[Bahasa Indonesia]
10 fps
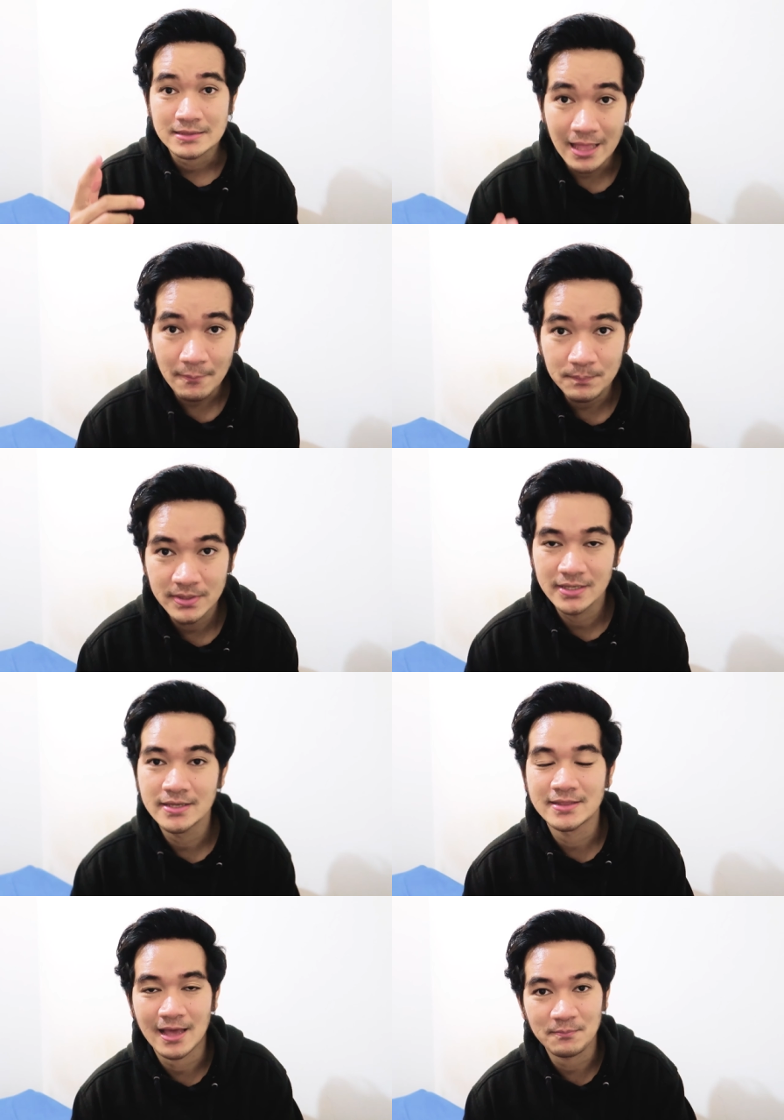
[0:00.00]

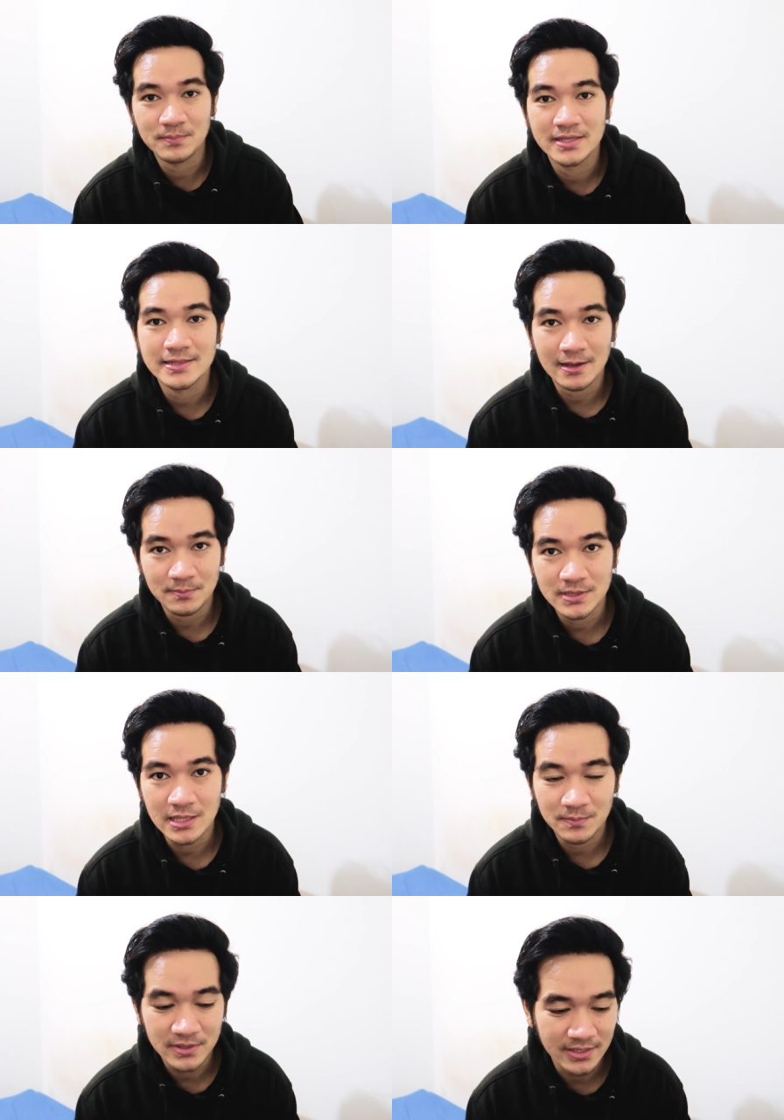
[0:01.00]
Tapi, tapi, tapi,
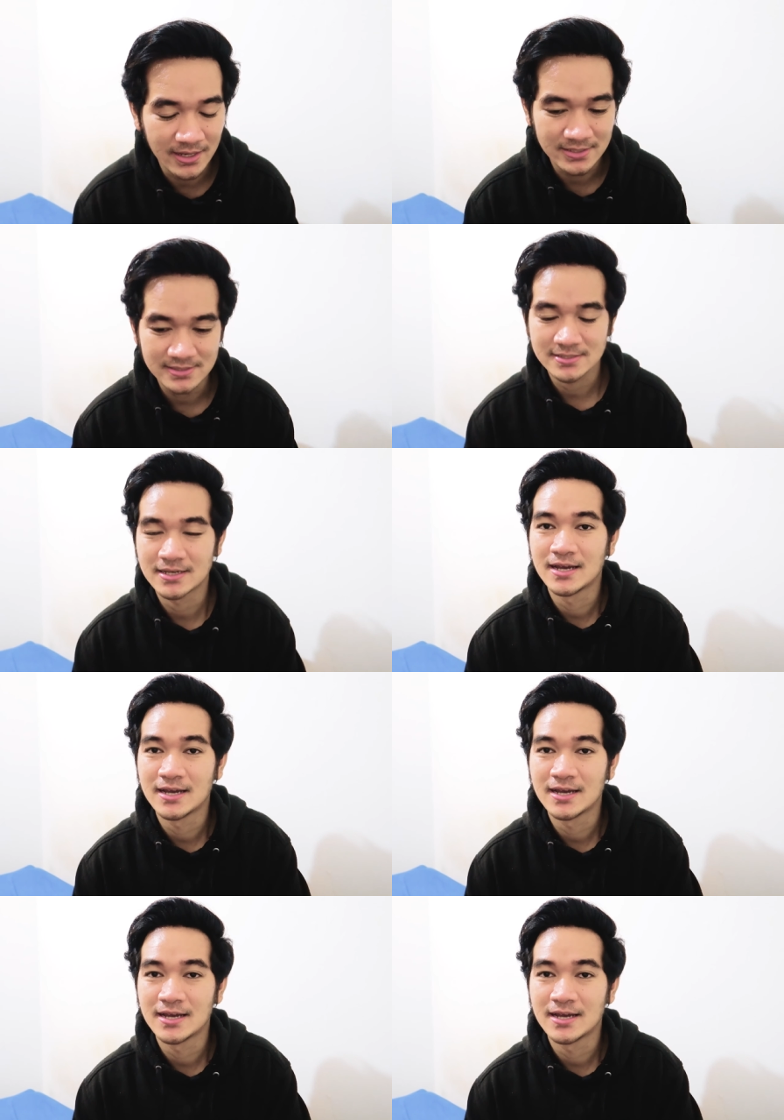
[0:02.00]
tapi nih guys.